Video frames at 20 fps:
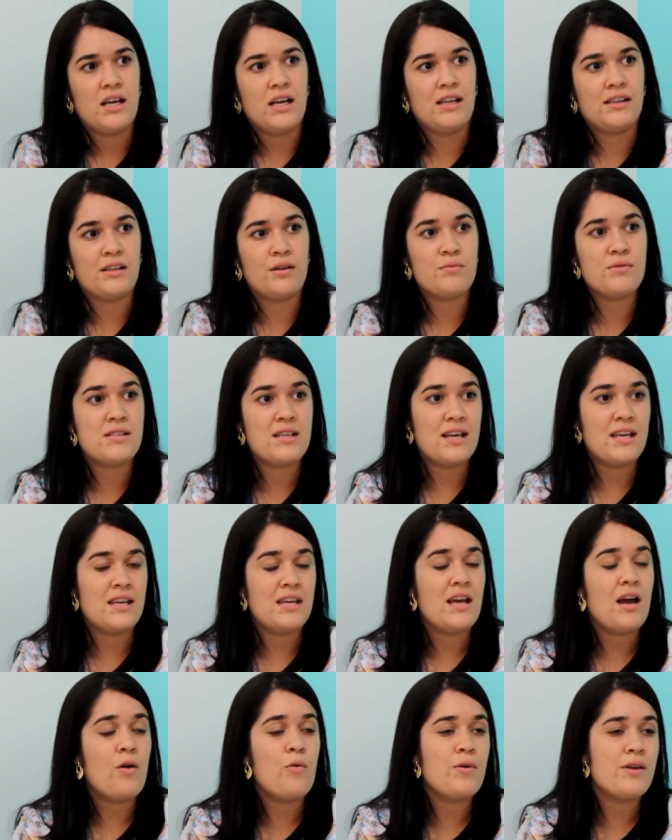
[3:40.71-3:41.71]
Então,
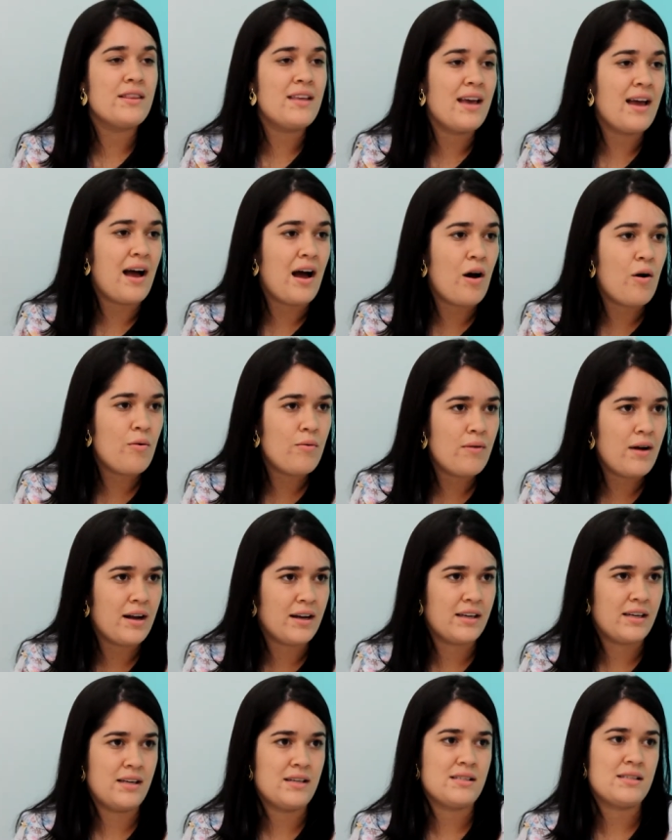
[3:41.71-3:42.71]
seria o ideal a
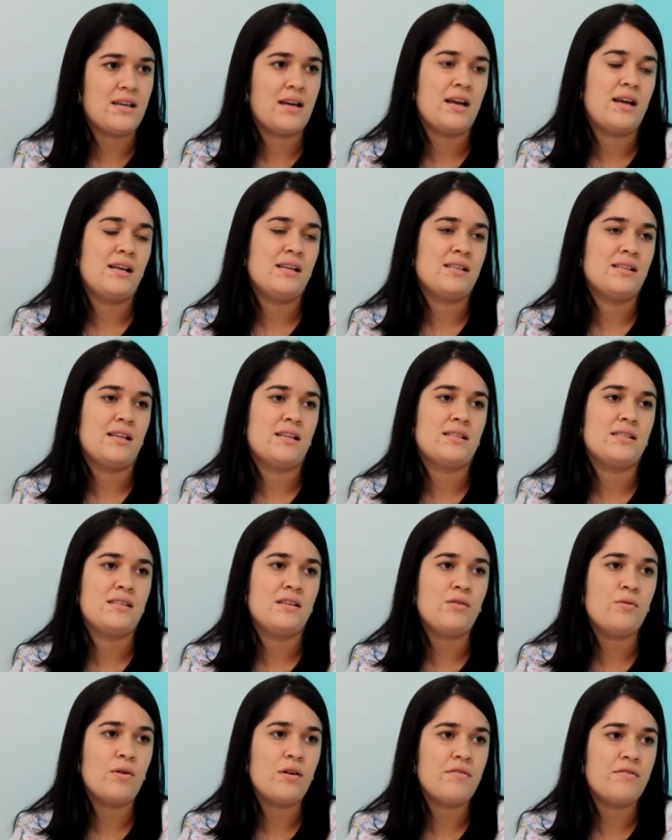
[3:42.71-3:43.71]
criança realizar
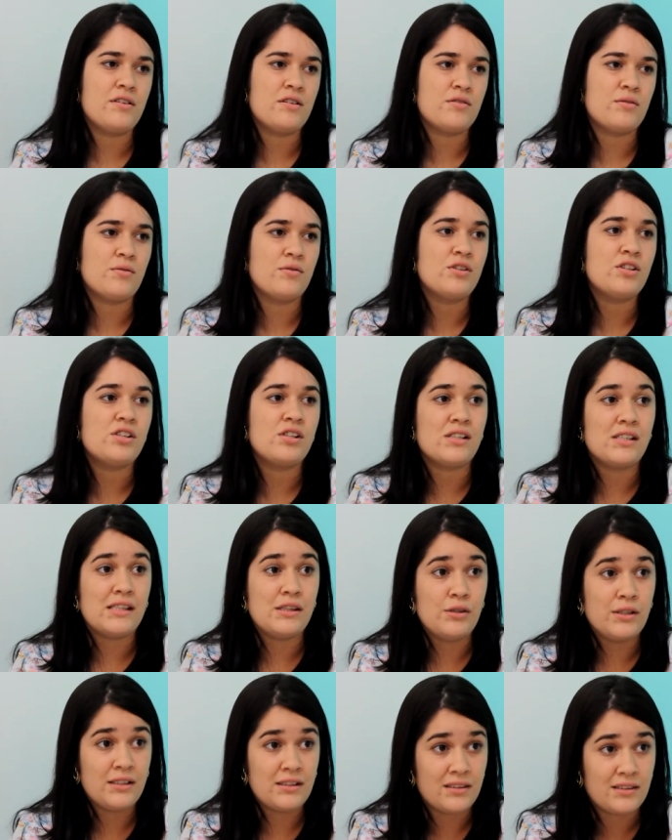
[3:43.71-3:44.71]
cinco refeições
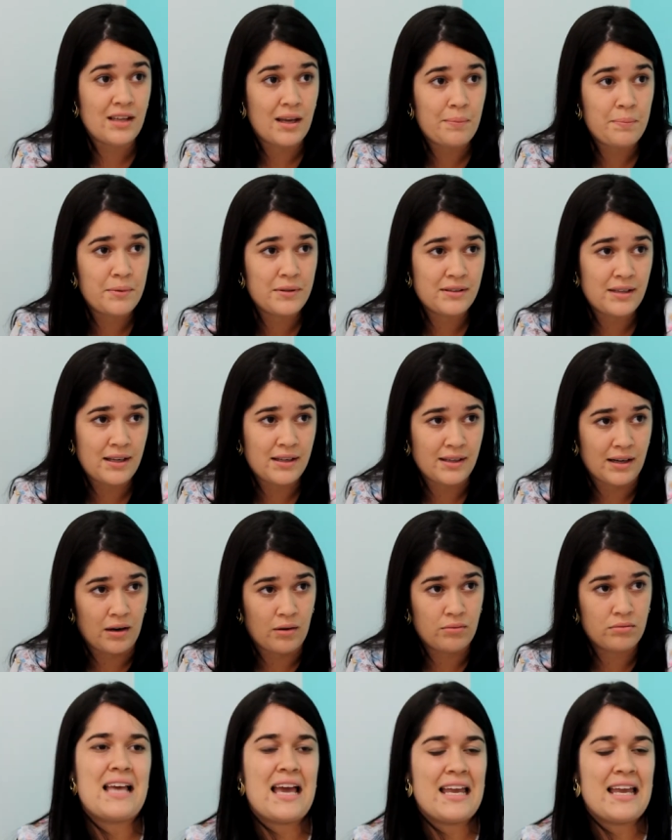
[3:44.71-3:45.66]
em tempo integral.